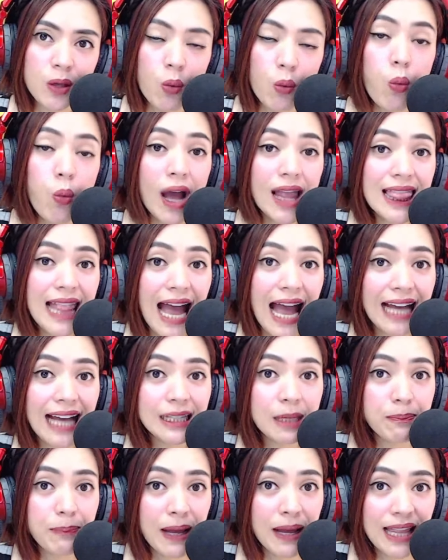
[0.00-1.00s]
wala
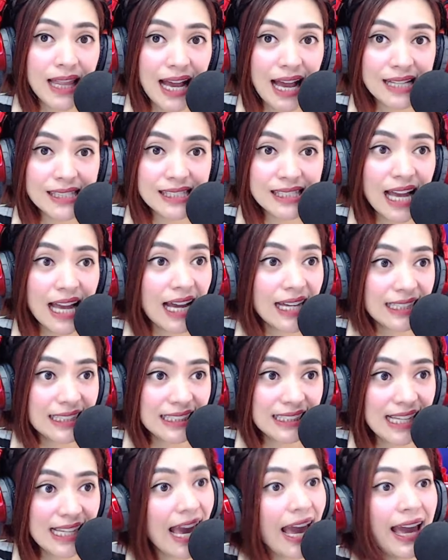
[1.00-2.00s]
na pala sa
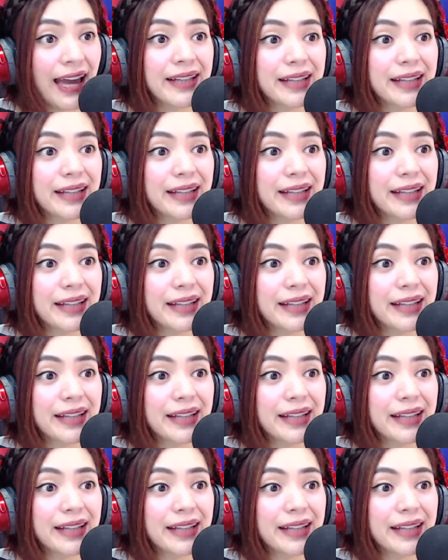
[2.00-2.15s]
kanya.